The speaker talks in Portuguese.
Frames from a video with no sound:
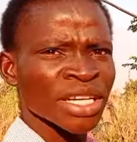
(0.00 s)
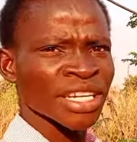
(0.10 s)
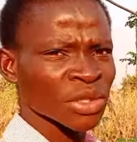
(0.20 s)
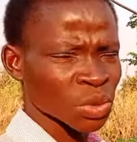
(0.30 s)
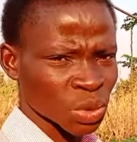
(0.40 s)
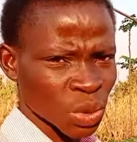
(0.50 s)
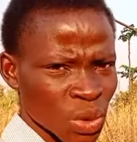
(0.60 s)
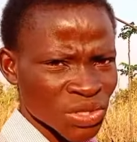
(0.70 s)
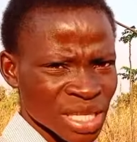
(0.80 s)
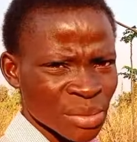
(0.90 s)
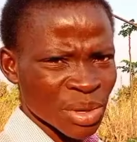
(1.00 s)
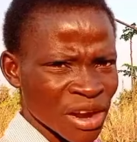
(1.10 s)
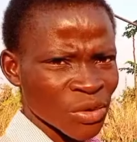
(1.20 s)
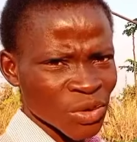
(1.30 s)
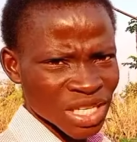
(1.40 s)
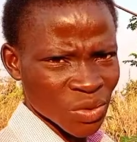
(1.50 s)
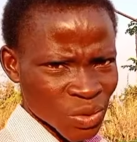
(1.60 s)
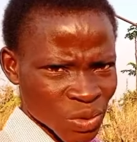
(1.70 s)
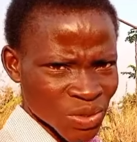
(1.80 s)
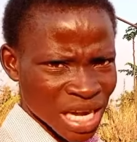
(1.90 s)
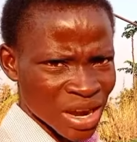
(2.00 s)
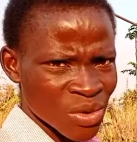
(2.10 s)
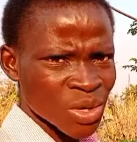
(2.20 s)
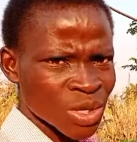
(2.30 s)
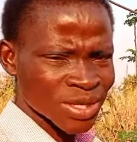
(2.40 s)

que torcem para a nossa construção